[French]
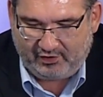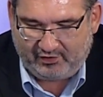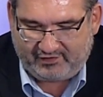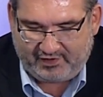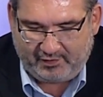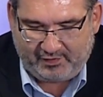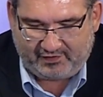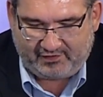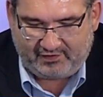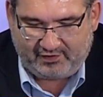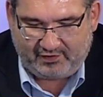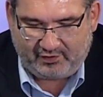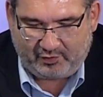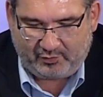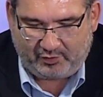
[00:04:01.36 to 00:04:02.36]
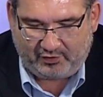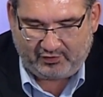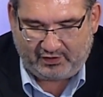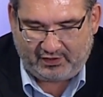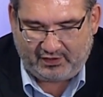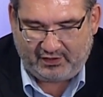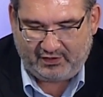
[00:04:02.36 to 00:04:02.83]
Sébastien
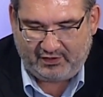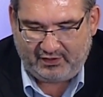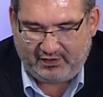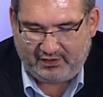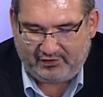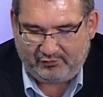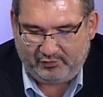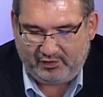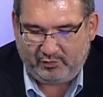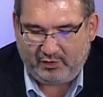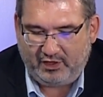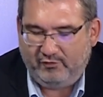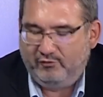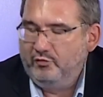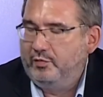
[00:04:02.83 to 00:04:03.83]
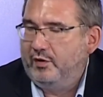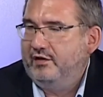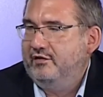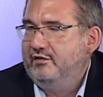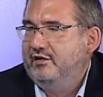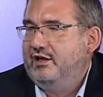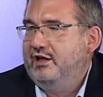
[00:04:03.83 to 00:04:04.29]
reprendra la suite et vous
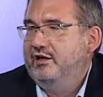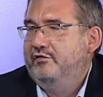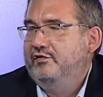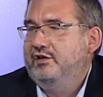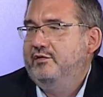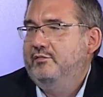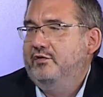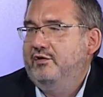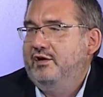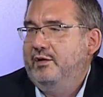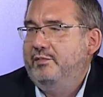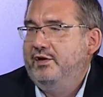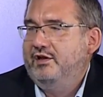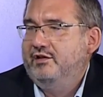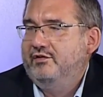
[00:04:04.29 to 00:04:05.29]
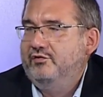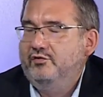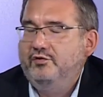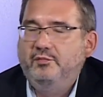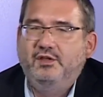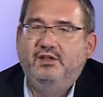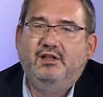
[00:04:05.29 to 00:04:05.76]
présentera effectivement l'application
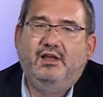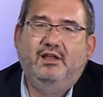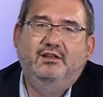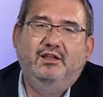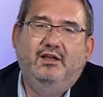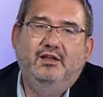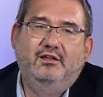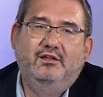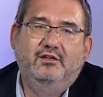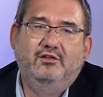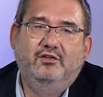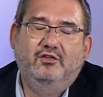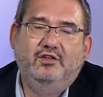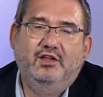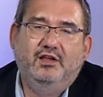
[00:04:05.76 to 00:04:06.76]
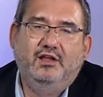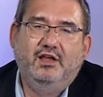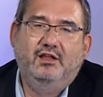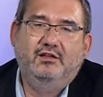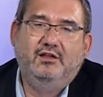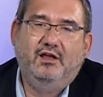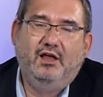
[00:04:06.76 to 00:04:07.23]
du mitra-attaque dans un
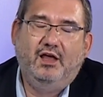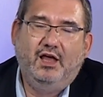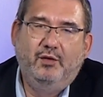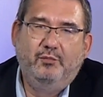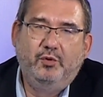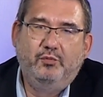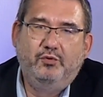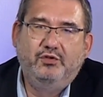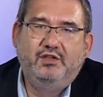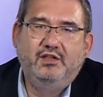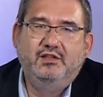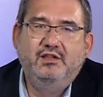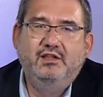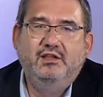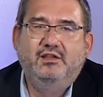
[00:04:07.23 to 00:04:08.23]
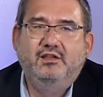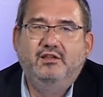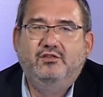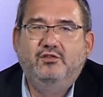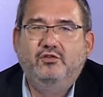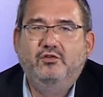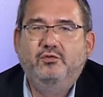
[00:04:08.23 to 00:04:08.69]
cadre un peu plus technique qui est
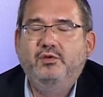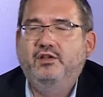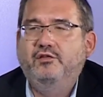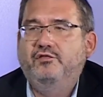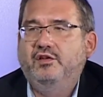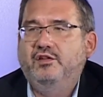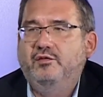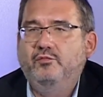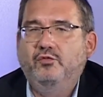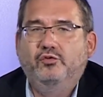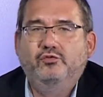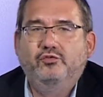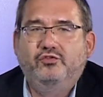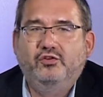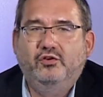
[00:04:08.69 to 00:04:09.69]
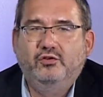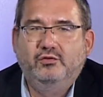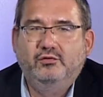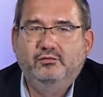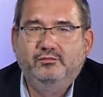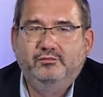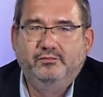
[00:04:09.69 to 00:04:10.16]
celui effectivement du
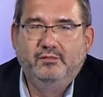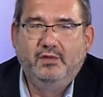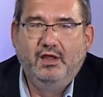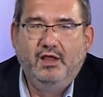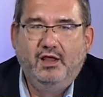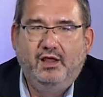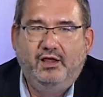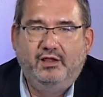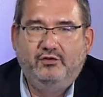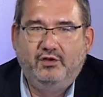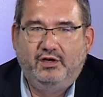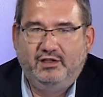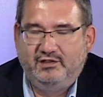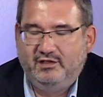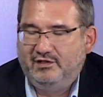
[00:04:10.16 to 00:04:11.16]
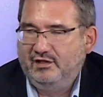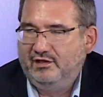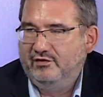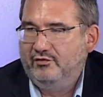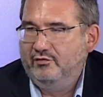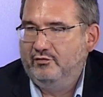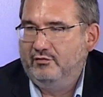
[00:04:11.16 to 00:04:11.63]
SOC et euh, de la
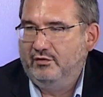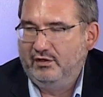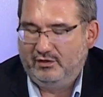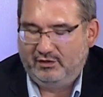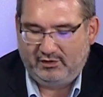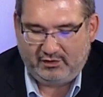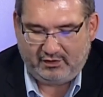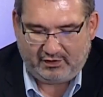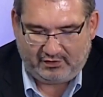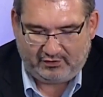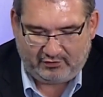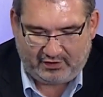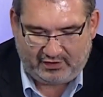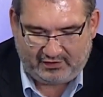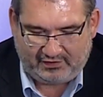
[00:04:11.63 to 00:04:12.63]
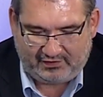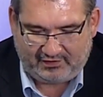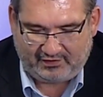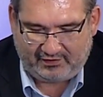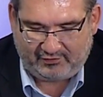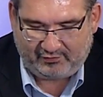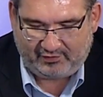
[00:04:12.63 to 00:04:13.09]
détection,
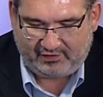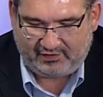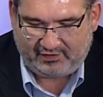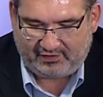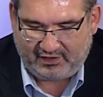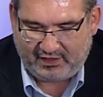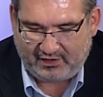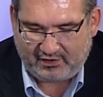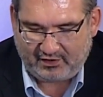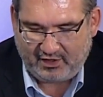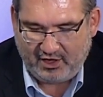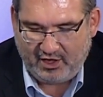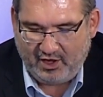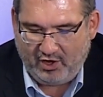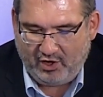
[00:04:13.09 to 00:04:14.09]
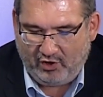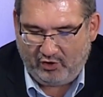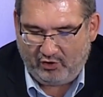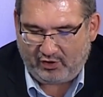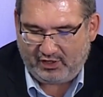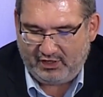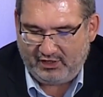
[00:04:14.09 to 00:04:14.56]
des attaques.
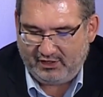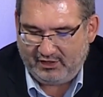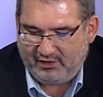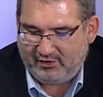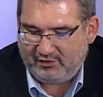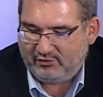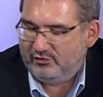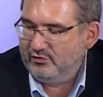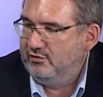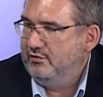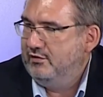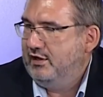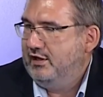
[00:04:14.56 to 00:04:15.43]
Aurélien de